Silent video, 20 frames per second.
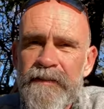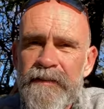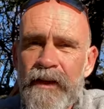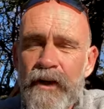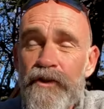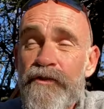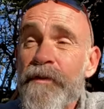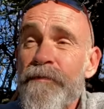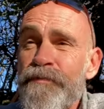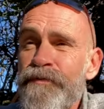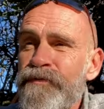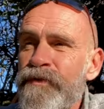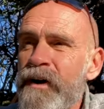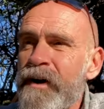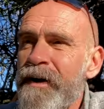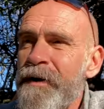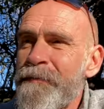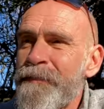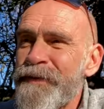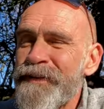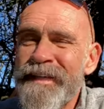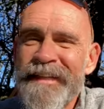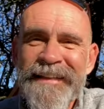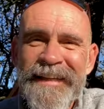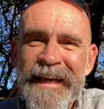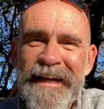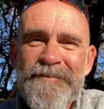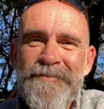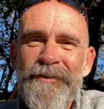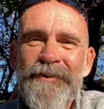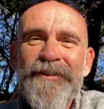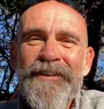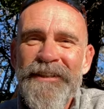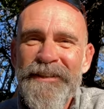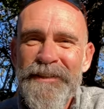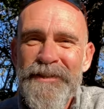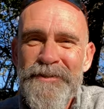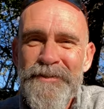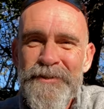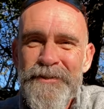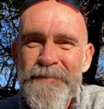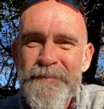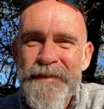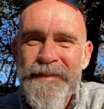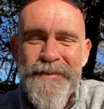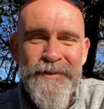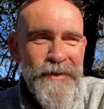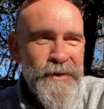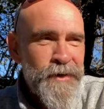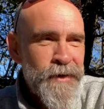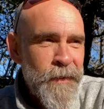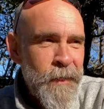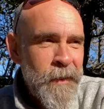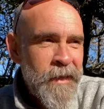Alors je vais pouvoir peut-être inventer des choses parce que